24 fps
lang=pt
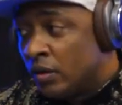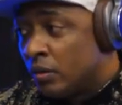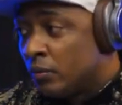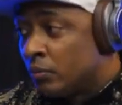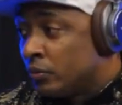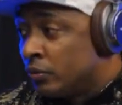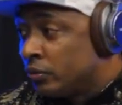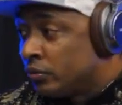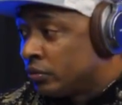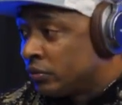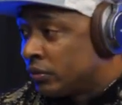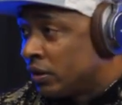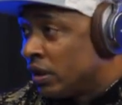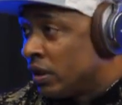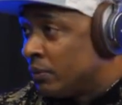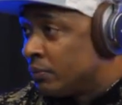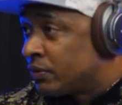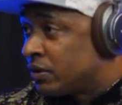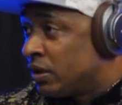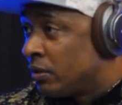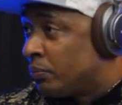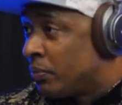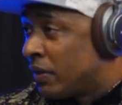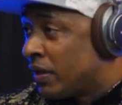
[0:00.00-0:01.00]
Muito tempo
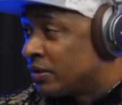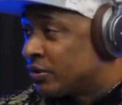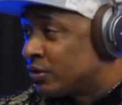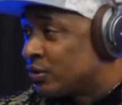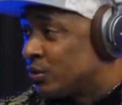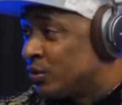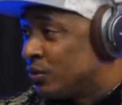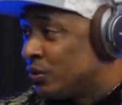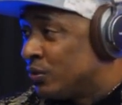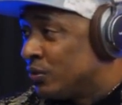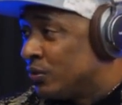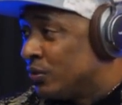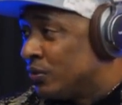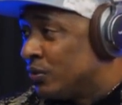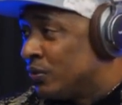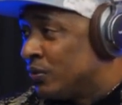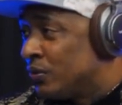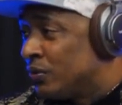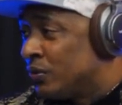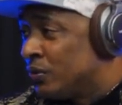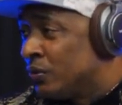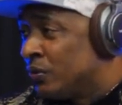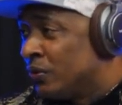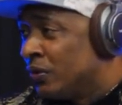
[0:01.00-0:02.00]
se
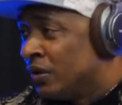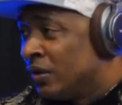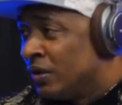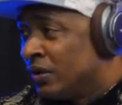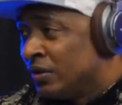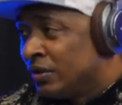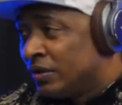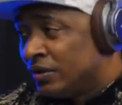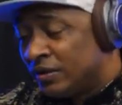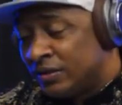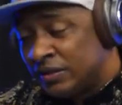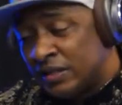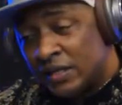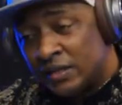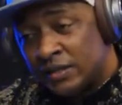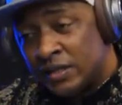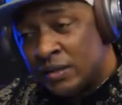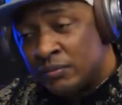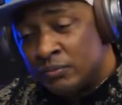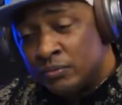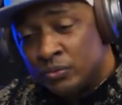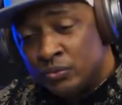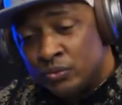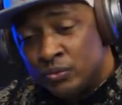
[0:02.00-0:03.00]
passou,
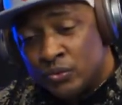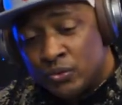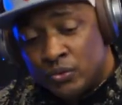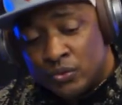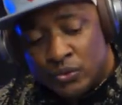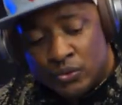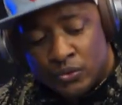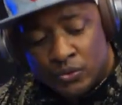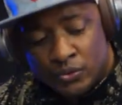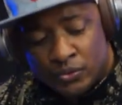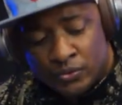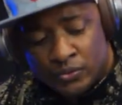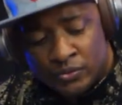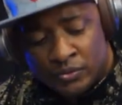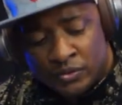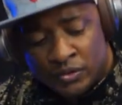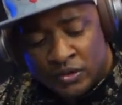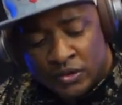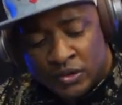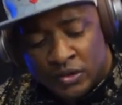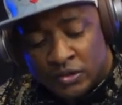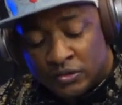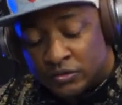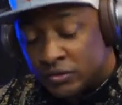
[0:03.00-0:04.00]
nada mudou.
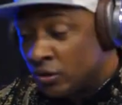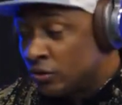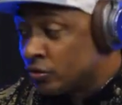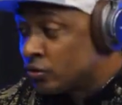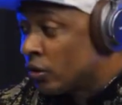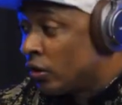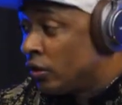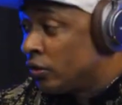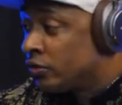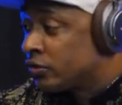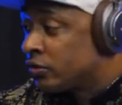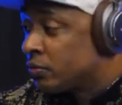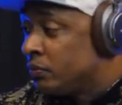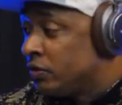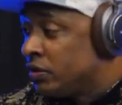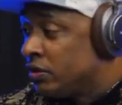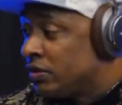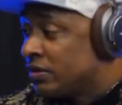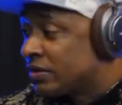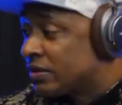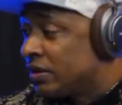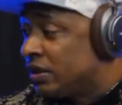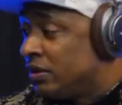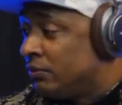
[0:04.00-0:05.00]
Seus olhos me
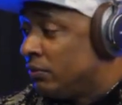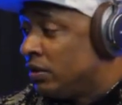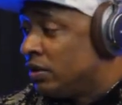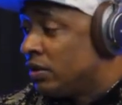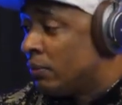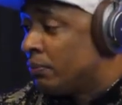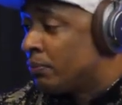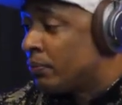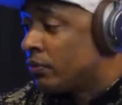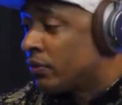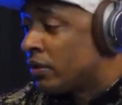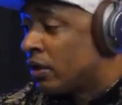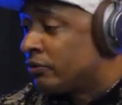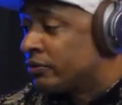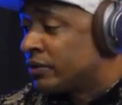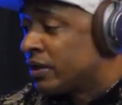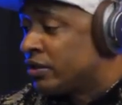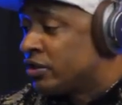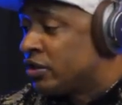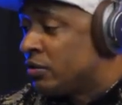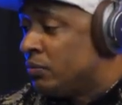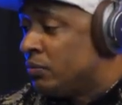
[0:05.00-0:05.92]
discriminam por causa de